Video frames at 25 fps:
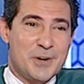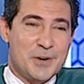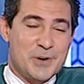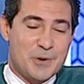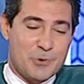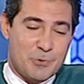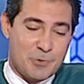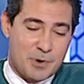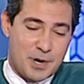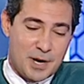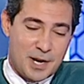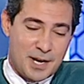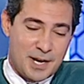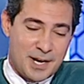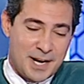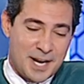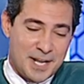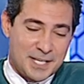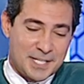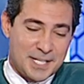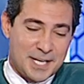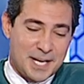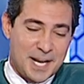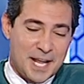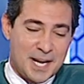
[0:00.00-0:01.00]

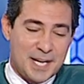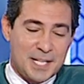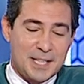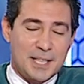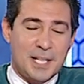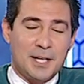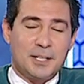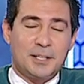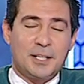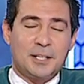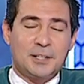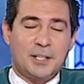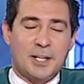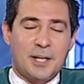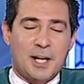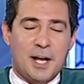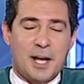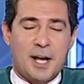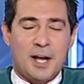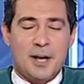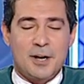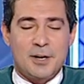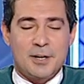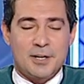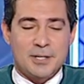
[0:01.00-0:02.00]
والناس اللي قالت لك ده ضيعها
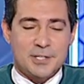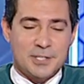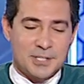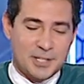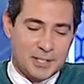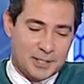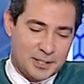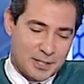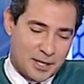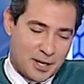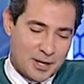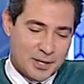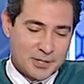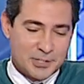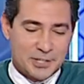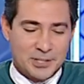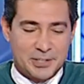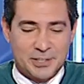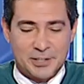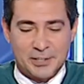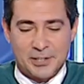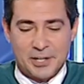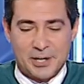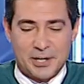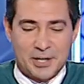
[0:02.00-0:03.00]
قاصد ده قاصد
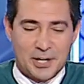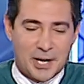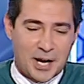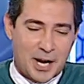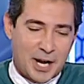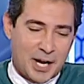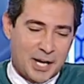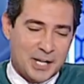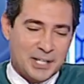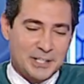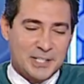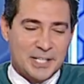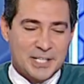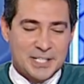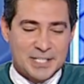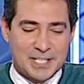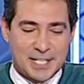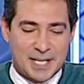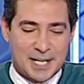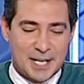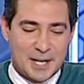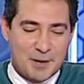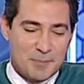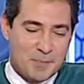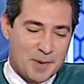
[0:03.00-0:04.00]
يضيعها ده
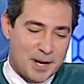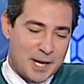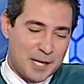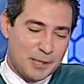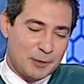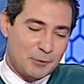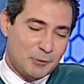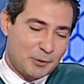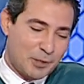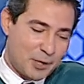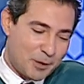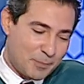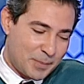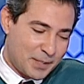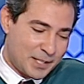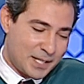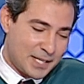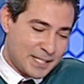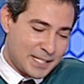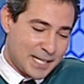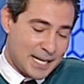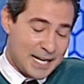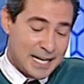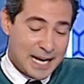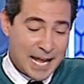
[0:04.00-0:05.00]
زعل لما جات له ضربه
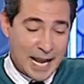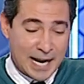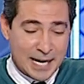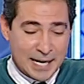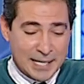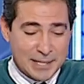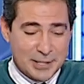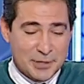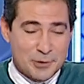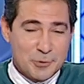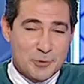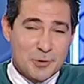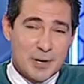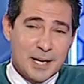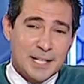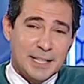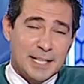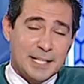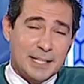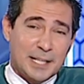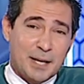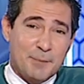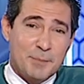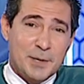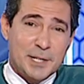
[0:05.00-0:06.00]
جزاء الحاجات دي كلها انت
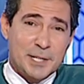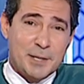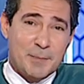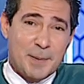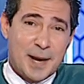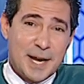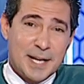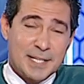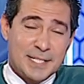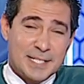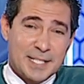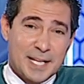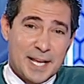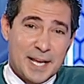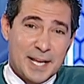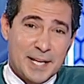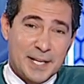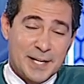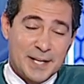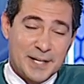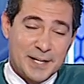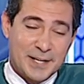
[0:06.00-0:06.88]
اتعاملت معاها ازاي؟